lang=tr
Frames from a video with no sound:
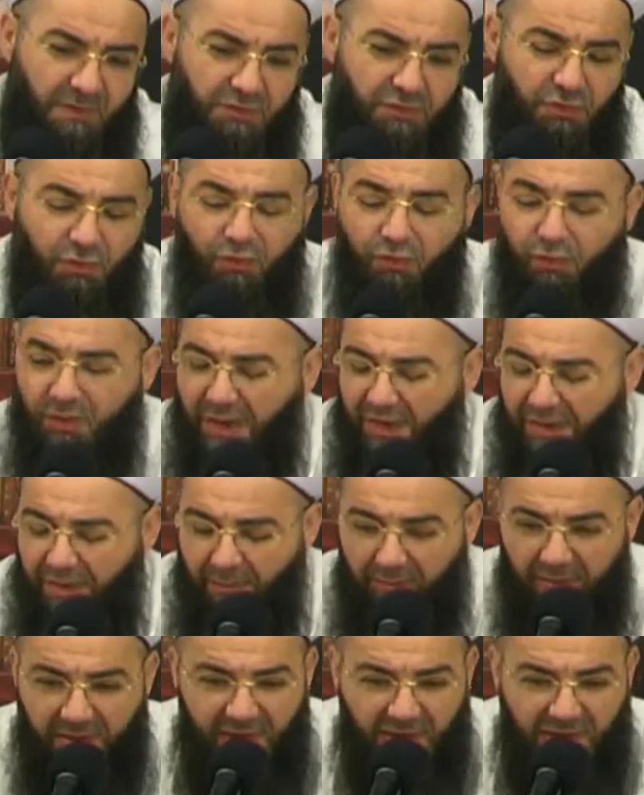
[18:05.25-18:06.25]
Çünkü günah
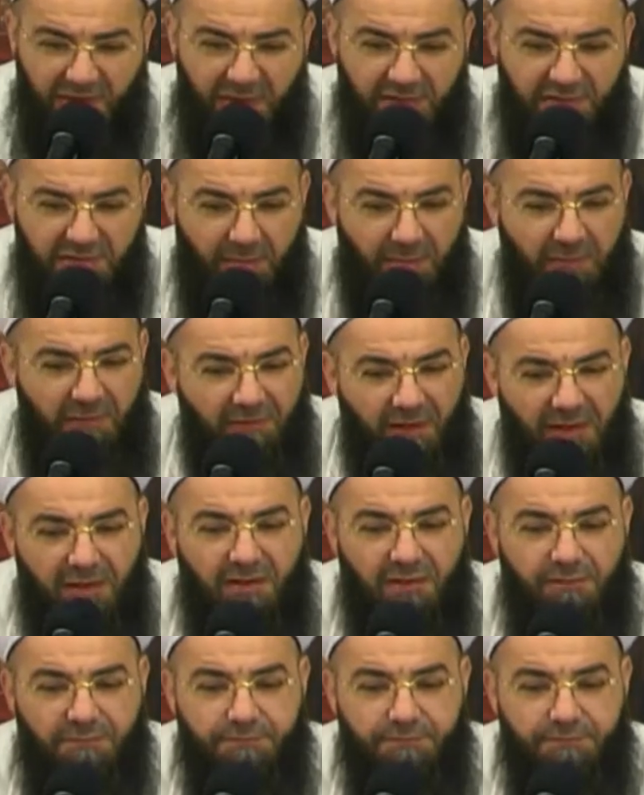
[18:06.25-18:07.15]
yapana katlama var.